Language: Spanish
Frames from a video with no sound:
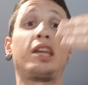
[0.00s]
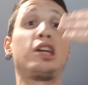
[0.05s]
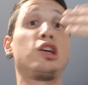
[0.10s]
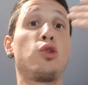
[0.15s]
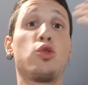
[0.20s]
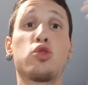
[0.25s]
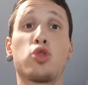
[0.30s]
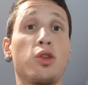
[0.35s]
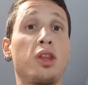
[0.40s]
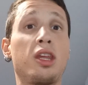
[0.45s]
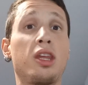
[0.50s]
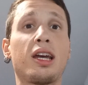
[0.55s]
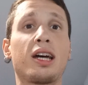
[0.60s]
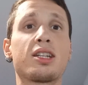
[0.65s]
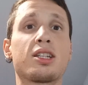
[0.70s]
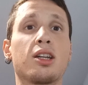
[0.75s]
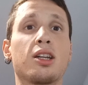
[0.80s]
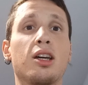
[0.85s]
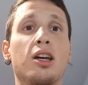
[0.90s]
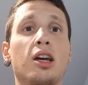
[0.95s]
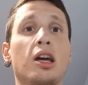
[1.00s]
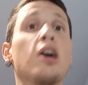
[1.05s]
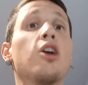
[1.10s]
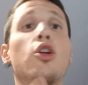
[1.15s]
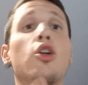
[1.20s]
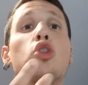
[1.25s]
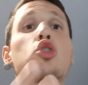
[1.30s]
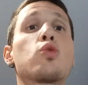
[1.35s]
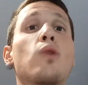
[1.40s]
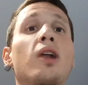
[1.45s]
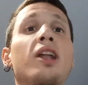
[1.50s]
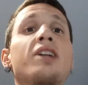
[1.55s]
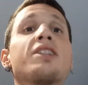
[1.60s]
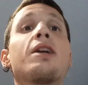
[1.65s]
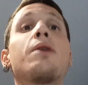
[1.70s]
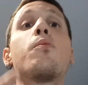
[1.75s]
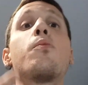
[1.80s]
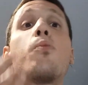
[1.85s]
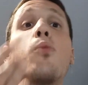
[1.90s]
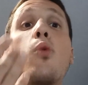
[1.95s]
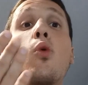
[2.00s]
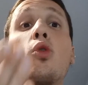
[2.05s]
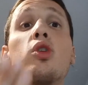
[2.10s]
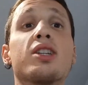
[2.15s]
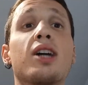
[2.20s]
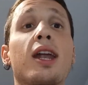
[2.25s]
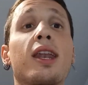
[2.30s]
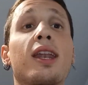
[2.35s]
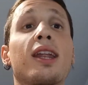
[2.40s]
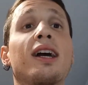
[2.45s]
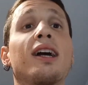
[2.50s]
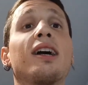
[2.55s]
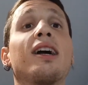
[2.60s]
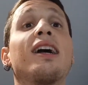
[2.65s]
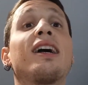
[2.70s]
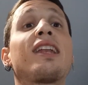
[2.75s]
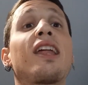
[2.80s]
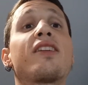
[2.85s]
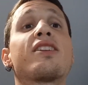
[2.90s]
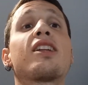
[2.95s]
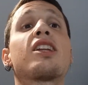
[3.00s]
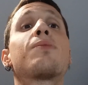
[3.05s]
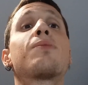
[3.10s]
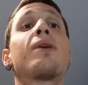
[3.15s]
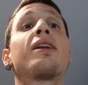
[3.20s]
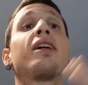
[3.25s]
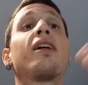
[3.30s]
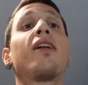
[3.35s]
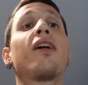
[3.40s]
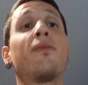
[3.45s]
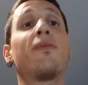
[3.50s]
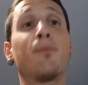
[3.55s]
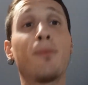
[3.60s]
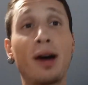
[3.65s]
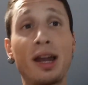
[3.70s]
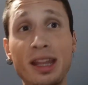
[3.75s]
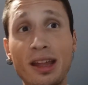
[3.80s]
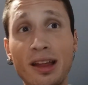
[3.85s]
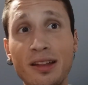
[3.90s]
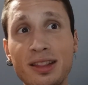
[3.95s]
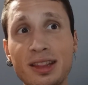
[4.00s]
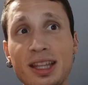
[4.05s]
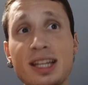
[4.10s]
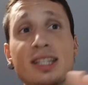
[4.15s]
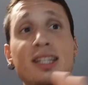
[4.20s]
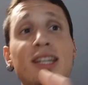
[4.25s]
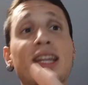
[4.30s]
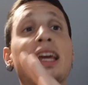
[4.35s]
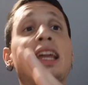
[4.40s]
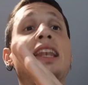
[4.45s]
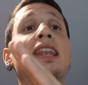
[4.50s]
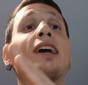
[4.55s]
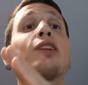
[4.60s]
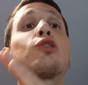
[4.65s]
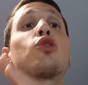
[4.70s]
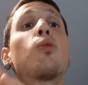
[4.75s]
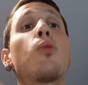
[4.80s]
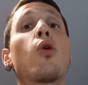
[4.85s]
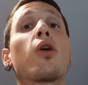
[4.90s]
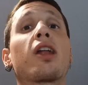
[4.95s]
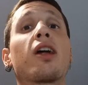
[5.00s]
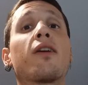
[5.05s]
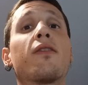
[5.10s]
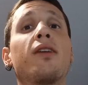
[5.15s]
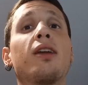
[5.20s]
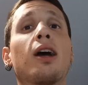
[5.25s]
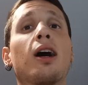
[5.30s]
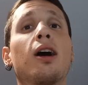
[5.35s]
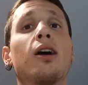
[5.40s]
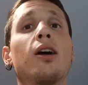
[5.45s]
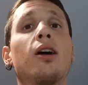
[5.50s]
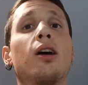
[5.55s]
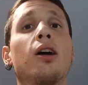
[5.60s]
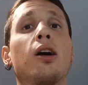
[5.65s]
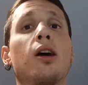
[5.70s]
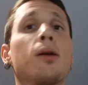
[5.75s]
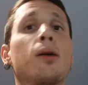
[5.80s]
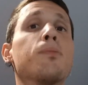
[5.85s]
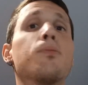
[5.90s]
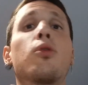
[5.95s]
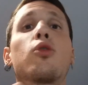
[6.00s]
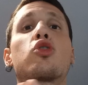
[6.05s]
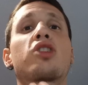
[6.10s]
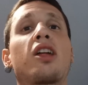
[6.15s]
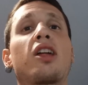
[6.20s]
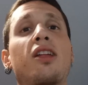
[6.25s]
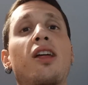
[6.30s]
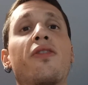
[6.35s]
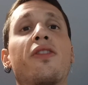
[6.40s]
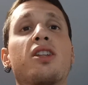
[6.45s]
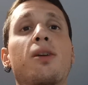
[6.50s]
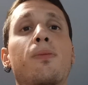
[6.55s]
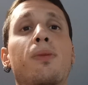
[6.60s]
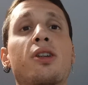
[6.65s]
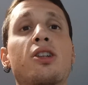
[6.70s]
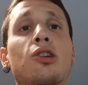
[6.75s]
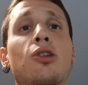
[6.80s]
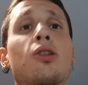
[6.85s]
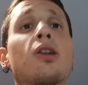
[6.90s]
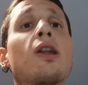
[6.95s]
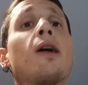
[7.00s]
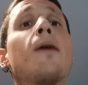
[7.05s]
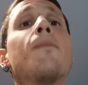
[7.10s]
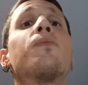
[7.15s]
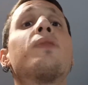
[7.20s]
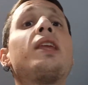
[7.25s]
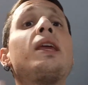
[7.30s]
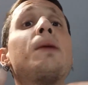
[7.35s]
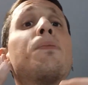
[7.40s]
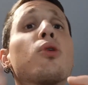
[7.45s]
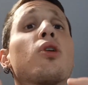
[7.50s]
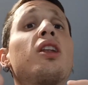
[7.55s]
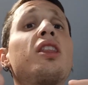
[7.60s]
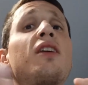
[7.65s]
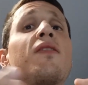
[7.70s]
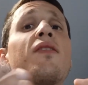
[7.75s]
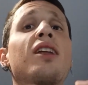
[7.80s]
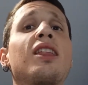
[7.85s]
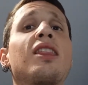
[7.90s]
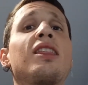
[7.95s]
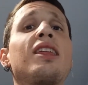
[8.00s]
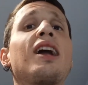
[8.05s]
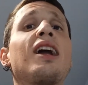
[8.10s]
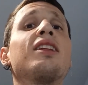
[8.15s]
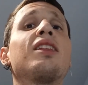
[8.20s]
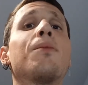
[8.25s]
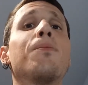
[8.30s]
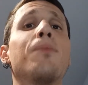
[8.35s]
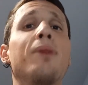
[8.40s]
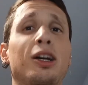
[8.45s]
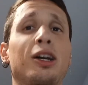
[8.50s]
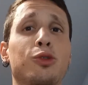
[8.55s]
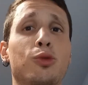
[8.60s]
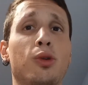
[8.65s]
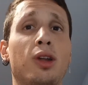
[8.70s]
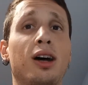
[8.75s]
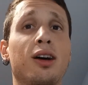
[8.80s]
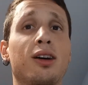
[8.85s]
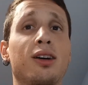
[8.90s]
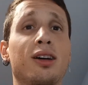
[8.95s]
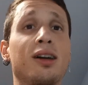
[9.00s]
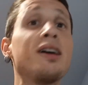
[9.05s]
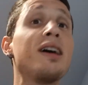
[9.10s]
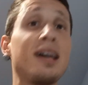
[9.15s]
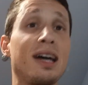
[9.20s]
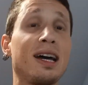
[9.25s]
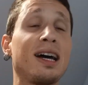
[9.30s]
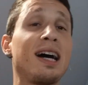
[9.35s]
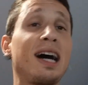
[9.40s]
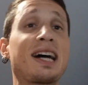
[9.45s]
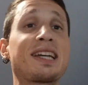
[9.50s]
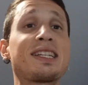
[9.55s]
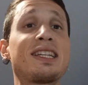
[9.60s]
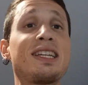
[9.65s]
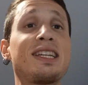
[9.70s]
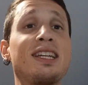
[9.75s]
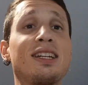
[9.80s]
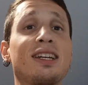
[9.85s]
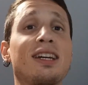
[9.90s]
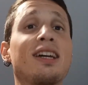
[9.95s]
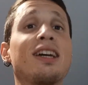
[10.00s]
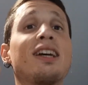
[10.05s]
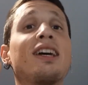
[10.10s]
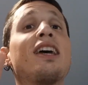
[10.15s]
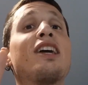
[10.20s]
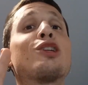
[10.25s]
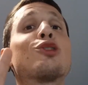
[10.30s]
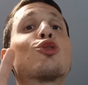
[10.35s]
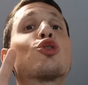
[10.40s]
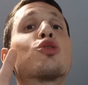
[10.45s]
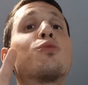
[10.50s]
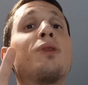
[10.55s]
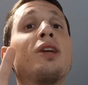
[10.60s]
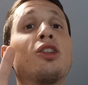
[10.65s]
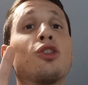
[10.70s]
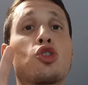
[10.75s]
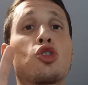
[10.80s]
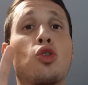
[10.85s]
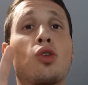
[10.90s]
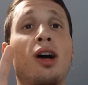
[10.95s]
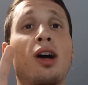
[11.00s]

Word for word: e incluso días, los cuales se impulsan gracias a las variantes en la topografía, por los variantes de presión y por el diferencial de temperatura. Así, estos vientos